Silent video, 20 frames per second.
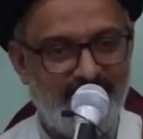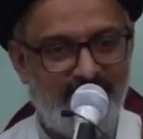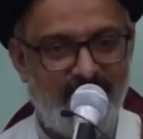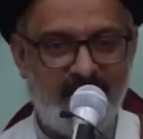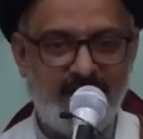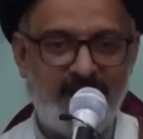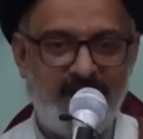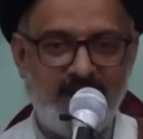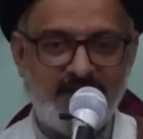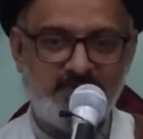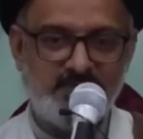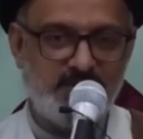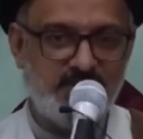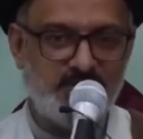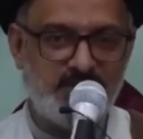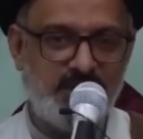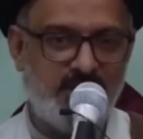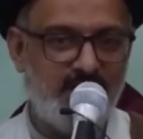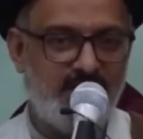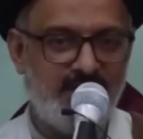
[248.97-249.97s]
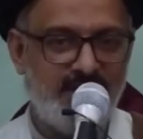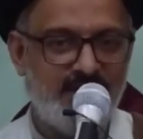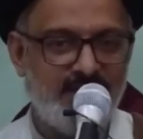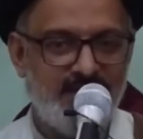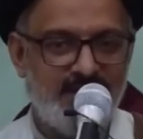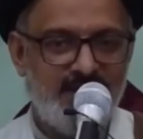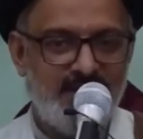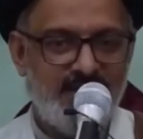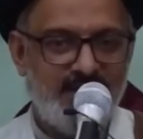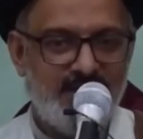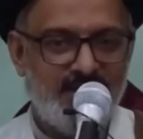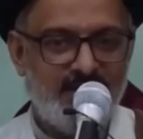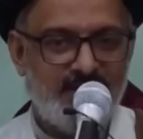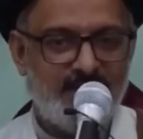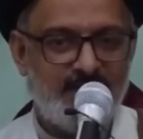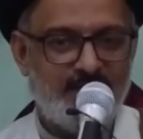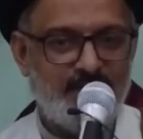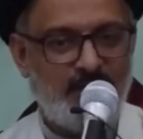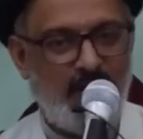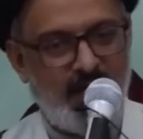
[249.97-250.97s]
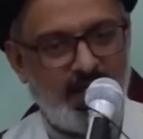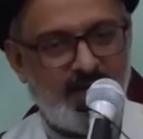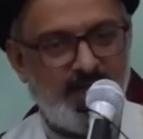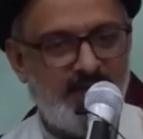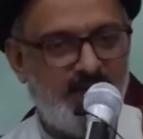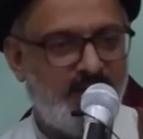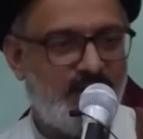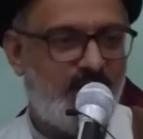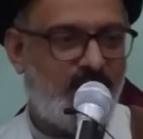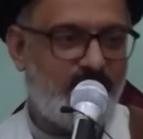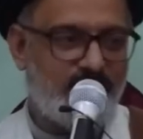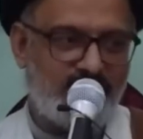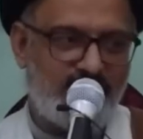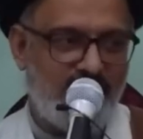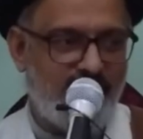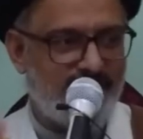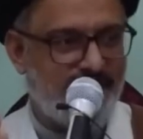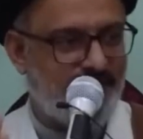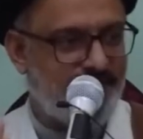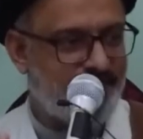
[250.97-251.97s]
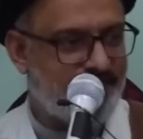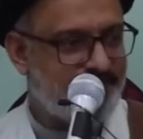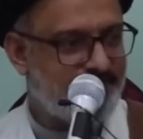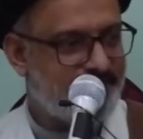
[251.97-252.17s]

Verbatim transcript: हर आदमी जो है पानी और खाना